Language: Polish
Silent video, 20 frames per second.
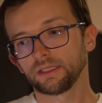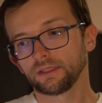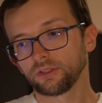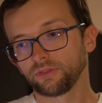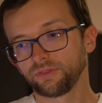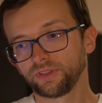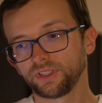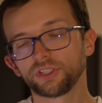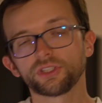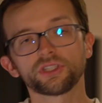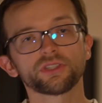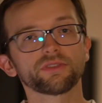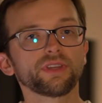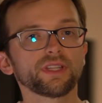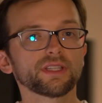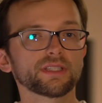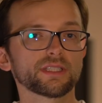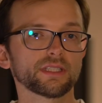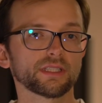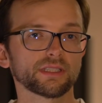dowiedzieć się
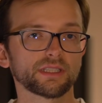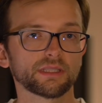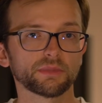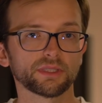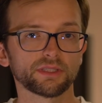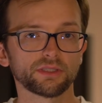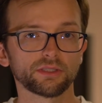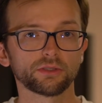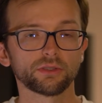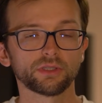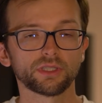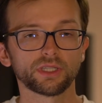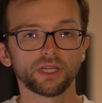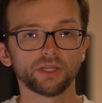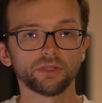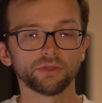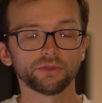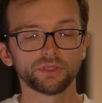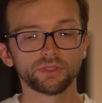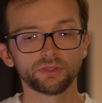więcej na temat tego
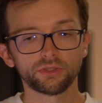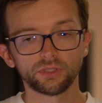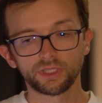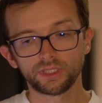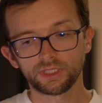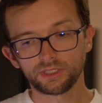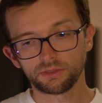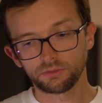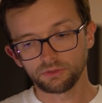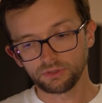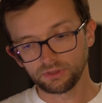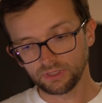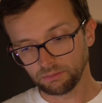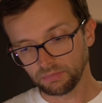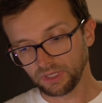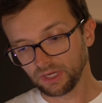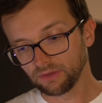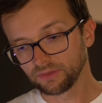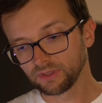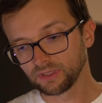kraju. I to jest
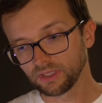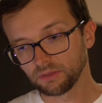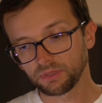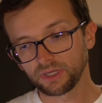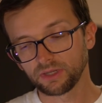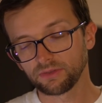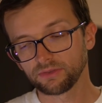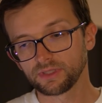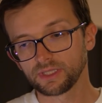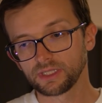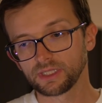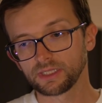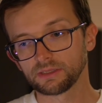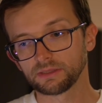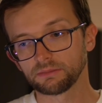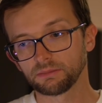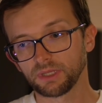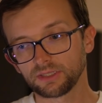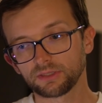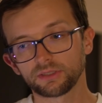naprawdę, naprawdę
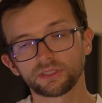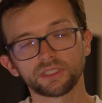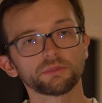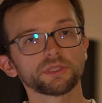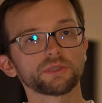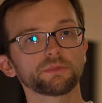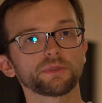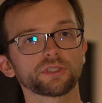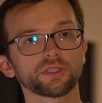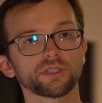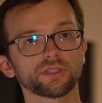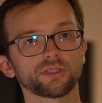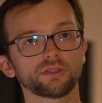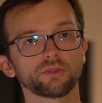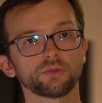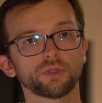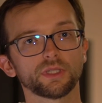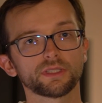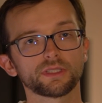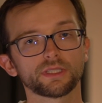bardzo niebezpieczna
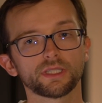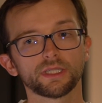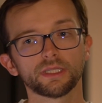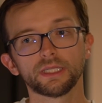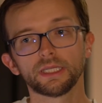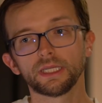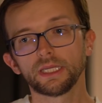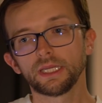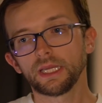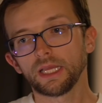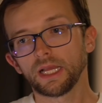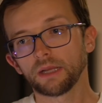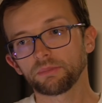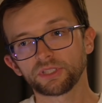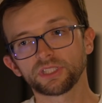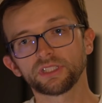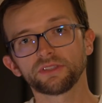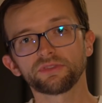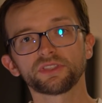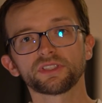sytuacja. A
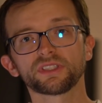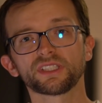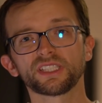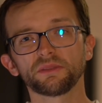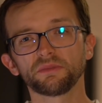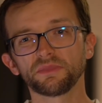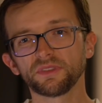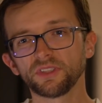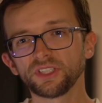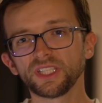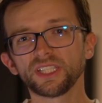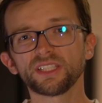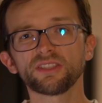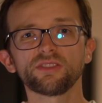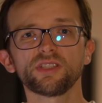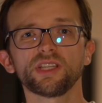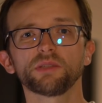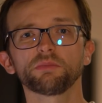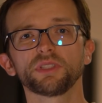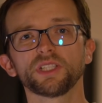przede wszystkim, no jest
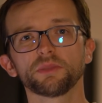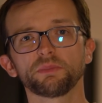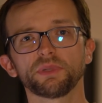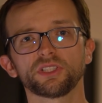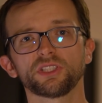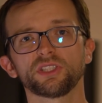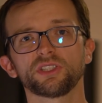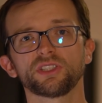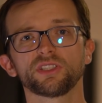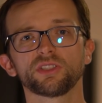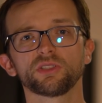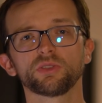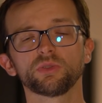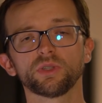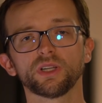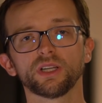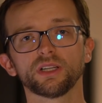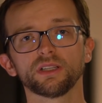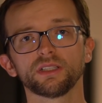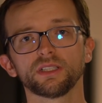to jakby nie patrzeć
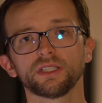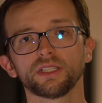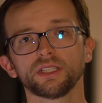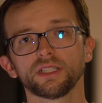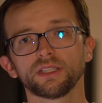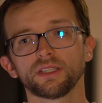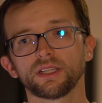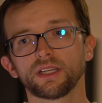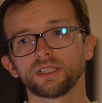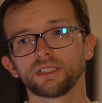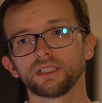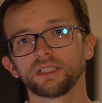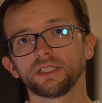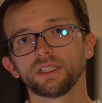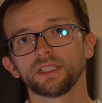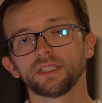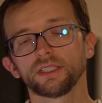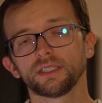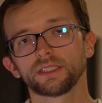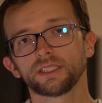cenzura, tak?
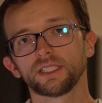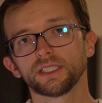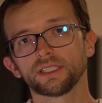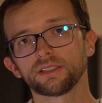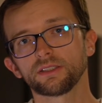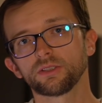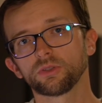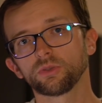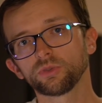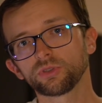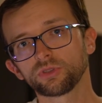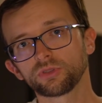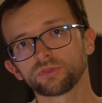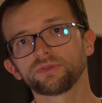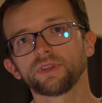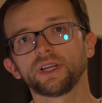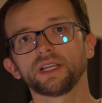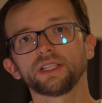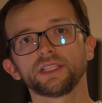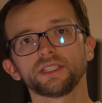Jest to
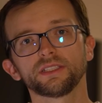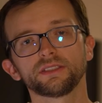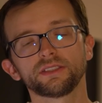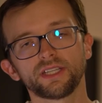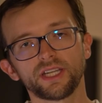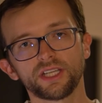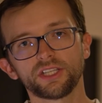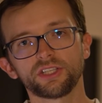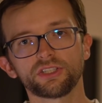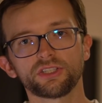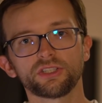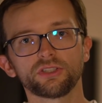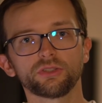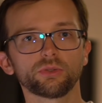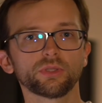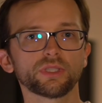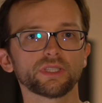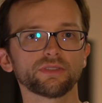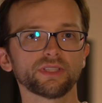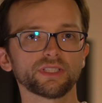usuwanie treści,
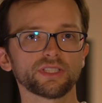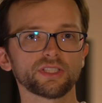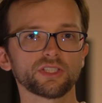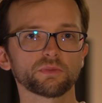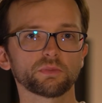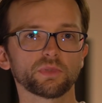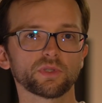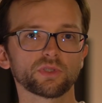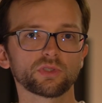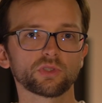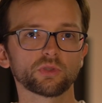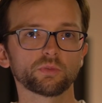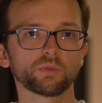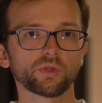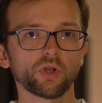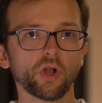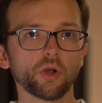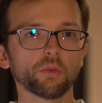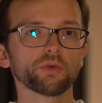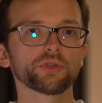które w jakiś
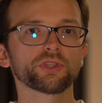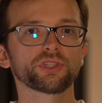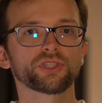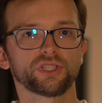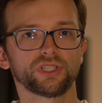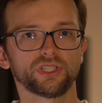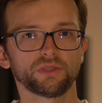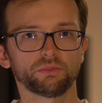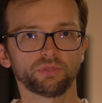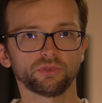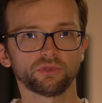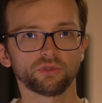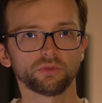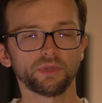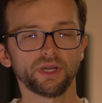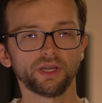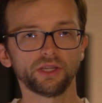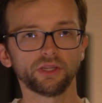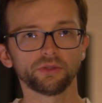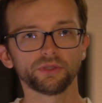sposób komuś się nie
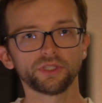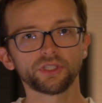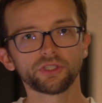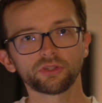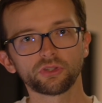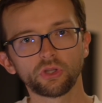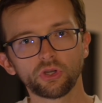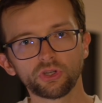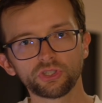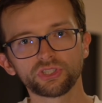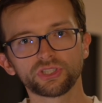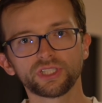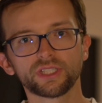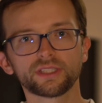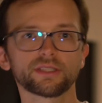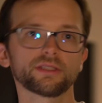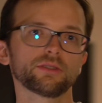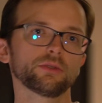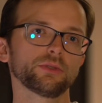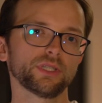podobają, i ktoś
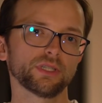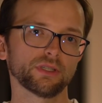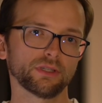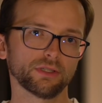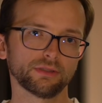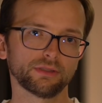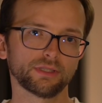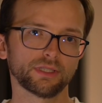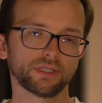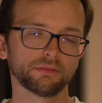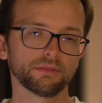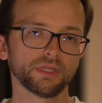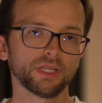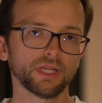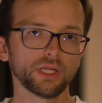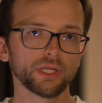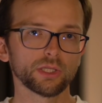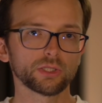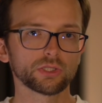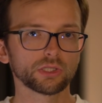decyduje o tym,
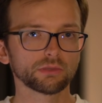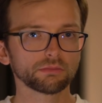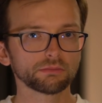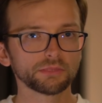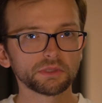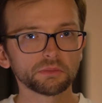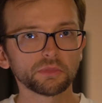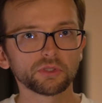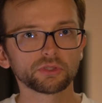co my